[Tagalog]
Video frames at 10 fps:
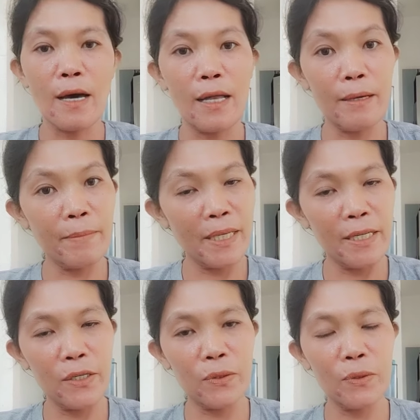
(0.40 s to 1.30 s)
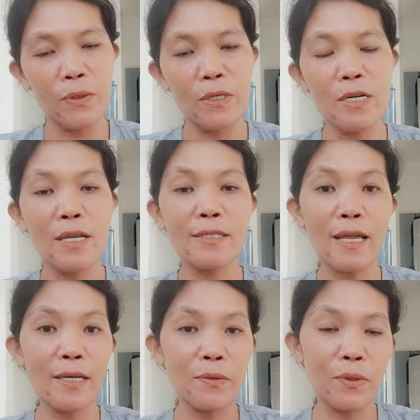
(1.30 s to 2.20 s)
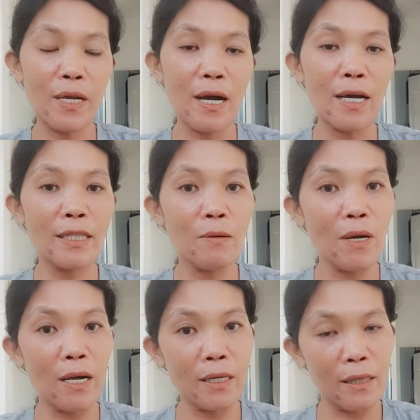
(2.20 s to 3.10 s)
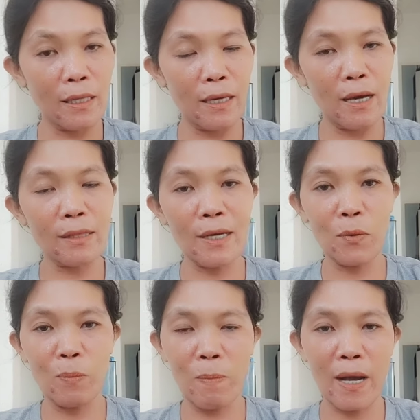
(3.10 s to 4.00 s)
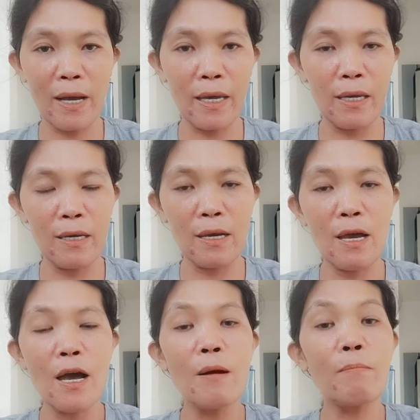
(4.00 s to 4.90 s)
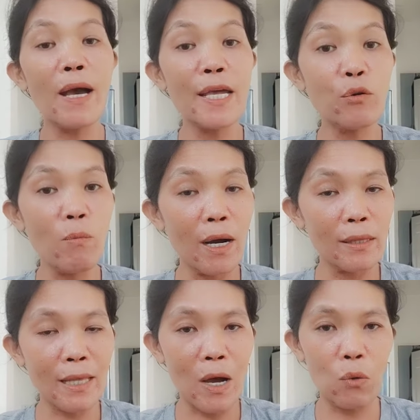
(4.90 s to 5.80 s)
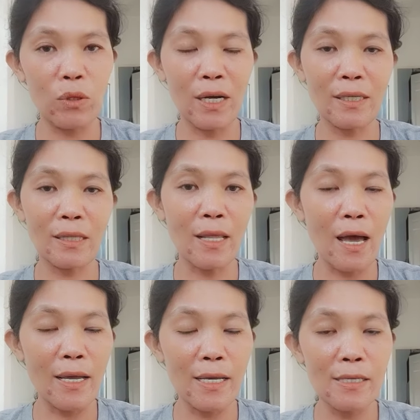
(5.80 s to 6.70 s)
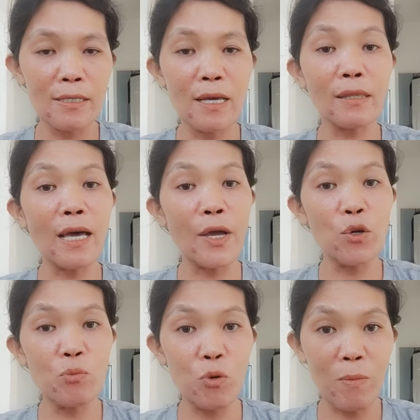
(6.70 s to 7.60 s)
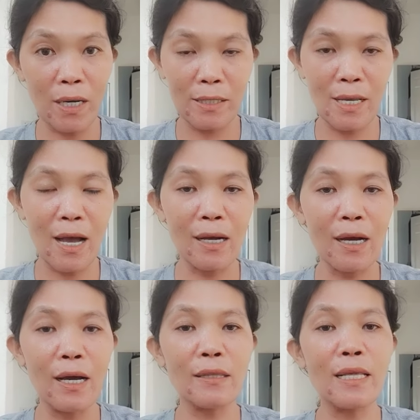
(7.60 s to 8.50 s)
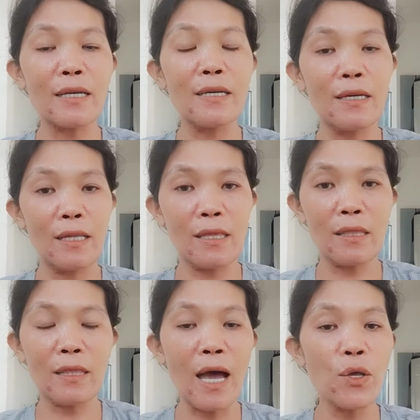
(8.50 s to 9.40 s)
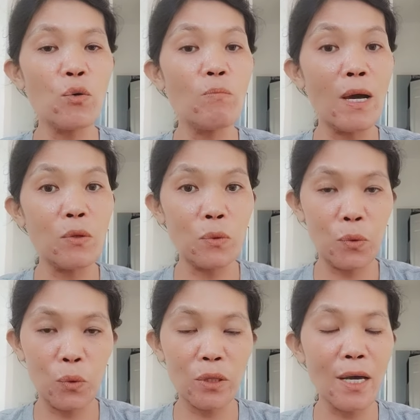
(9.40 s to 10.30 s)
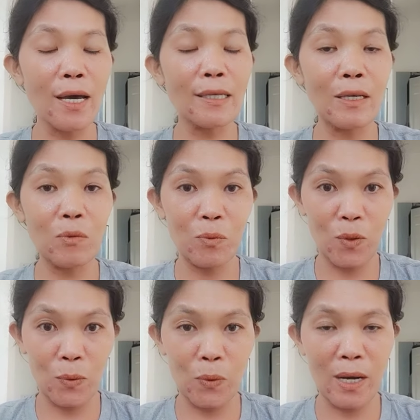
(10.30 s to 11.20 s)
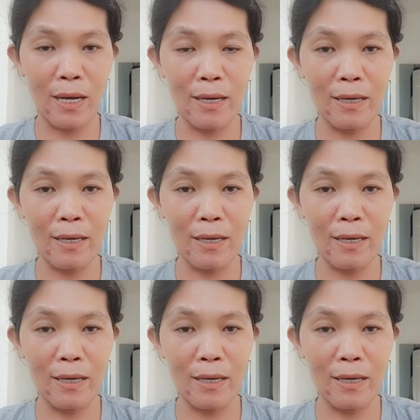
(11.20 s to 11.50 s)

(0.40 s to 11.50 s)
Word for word: Alam ba ninyo na sa likod ng ating mga ngiti at tagumpay, mayroong mga taong nagnatnais na tayo'y bumagsak at nakikita tayong malungkot at lumuluha.